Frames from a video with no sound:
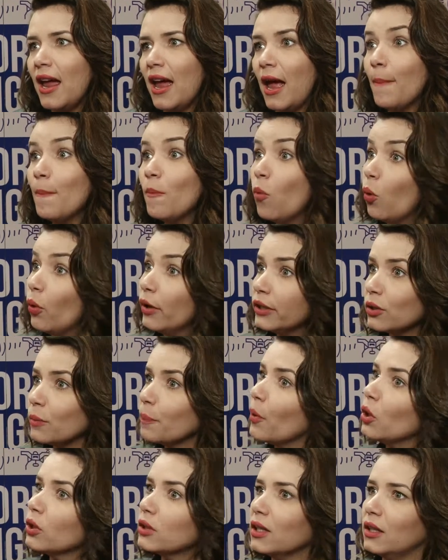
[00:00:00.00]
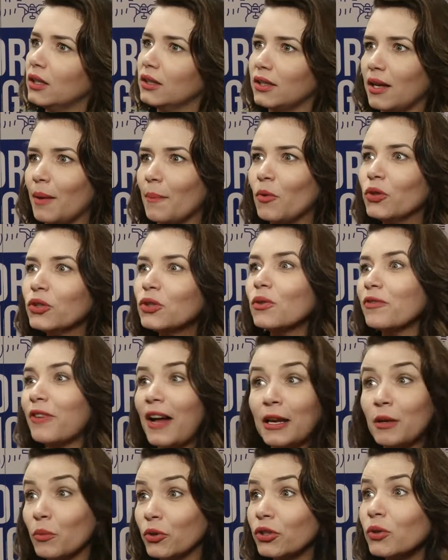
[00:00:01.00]
é muito importante, é muito,
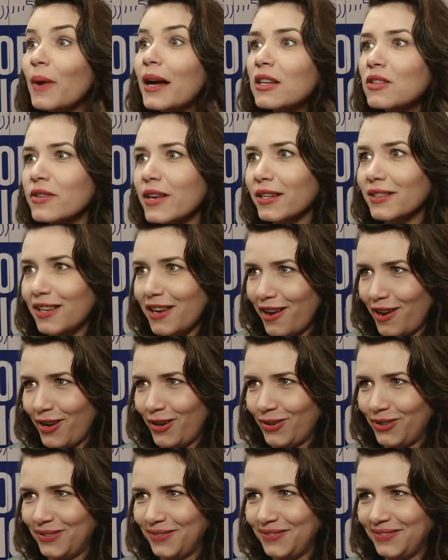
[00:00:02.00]
vale muito mais que dinheiro